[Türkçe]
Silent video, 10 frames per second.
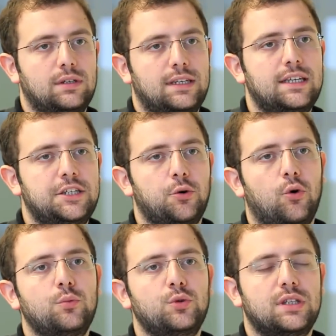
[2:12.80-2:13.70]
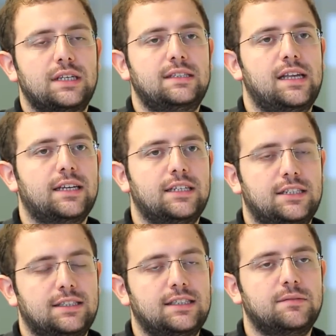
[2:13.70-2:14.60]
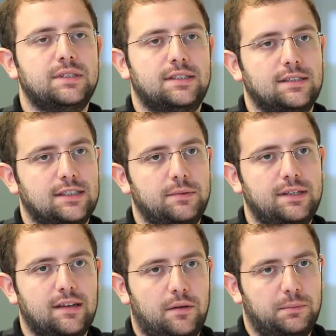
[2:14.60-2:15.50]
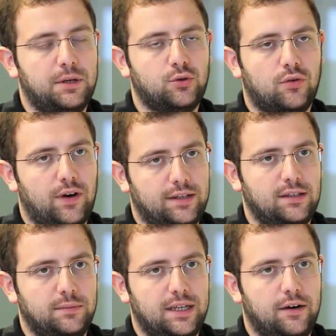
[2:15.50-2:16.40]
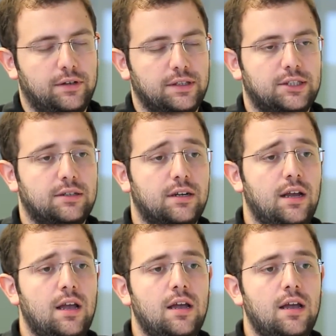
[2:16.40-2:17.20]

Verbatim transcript: iki kişi oymuş da izleyen kişi sizmişsiniz gibi hitap etmek çok faydalı bir davranıştır.